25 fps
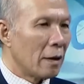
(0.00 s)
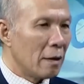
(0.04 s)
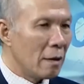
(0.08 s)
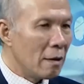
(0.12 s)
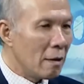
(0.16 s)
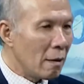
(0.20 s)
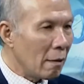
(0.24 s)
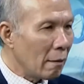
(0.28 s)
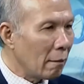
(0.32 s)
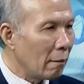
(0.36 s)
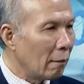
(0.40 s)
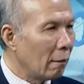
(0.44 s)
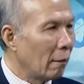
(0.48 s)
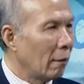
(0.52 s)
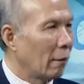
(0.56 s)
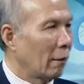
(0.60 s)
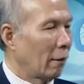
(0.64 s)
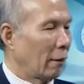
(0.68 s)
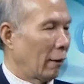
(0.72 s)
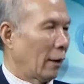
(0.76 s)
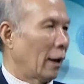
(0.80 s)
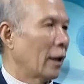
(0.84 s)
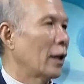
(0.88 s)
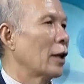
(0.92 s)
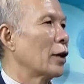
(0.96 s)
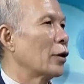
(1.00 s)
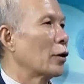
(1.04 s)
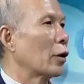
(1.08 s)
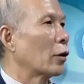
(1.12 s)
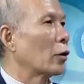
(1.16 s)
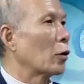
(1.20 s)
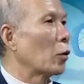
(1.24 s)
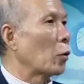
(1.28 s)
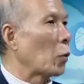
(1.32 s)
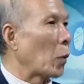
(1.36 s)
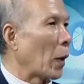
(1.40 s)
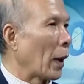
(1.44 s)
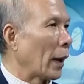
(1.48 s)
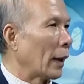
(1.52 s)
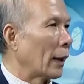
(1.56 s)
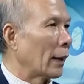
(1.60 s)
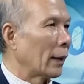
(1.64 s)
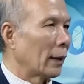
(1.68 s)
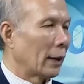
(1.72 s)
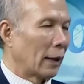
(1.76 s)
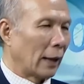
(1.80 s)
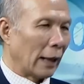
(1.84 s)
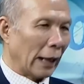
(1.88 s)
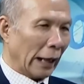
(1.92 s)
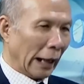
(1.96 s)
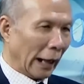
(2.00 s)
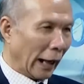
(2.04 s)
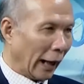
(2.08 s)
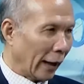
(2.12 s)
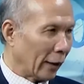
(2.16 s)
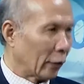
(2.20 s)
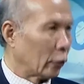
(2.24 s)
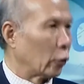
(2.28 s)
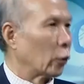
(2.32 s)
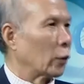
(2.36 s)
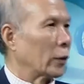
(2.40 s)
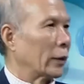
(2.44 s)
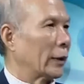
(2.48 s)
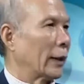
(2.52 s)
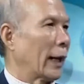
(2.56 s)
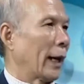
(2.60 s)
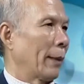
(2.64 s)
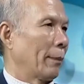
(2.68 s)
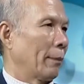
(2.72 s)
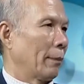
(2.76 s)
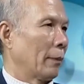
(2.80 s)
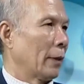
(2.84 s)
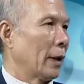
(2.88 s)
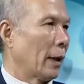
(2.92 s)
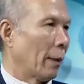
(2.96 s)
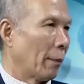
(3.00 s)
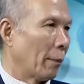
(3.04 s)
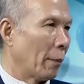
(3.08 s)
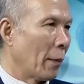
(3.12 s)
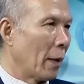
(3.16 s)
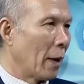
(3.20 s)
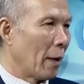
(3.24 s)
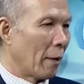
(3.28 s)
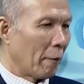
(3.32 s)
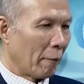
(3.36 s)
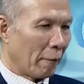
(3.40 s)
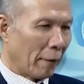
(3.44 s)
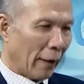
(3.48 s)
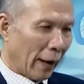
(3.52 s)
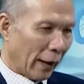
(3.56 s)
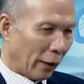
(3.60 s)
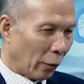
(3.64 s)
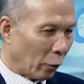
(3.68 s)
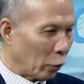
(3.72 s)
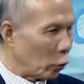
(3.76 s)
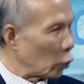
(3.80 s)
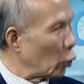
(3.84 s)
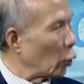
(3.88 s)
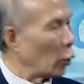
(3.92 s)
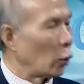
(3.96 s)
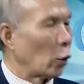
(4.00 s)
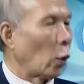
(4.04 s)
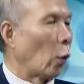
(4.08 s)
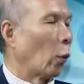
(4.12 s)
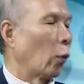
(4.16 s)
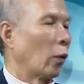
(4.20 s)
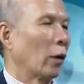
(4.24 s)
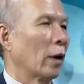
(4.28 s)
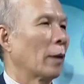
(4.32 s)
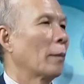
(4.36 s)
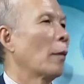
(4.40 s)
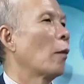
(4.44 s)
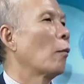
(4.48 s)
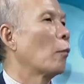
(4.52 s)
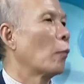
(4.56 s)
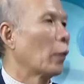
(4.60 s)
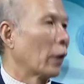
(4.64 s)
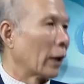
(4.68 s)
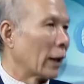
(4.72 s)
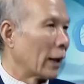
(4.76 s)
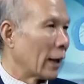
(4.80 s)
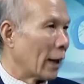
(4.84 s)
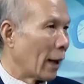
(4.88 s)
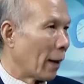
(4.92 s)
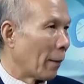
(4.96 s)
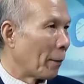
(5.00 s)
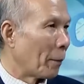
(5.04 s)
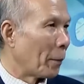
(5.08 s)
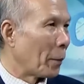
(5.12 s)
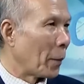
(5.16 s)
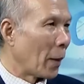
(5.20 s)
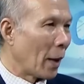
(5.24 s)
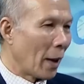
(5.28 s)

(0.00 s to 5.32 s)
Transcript: Nhưng cái thị trường chứng khoán thì lại sụt giảm điểm và nó xuyên thủng cái mốc một nghìn điểm.